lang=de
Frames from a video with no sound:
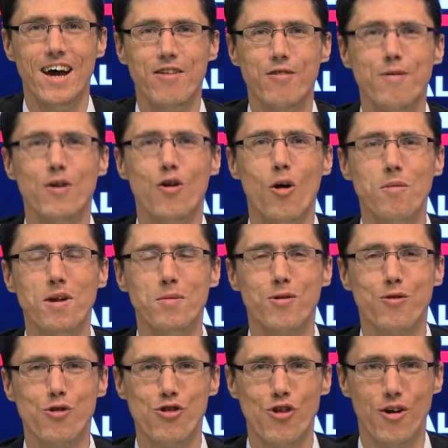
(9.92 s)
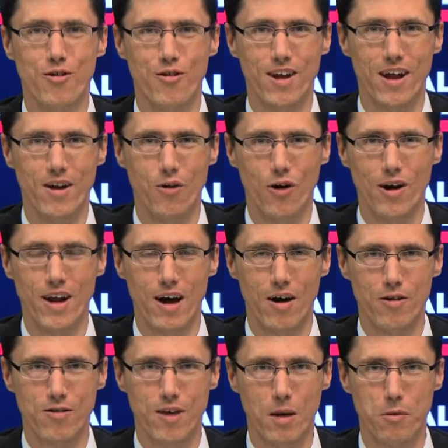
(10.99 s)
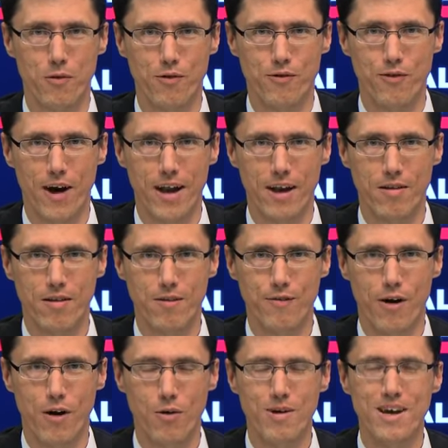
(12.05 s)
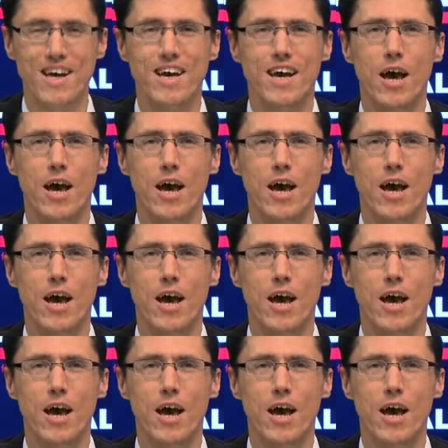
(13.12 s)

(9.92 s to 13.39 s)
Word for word: Herzlich willkommen, liebe Zuschauer, zu einer neuen Ausgabe von Finance TV.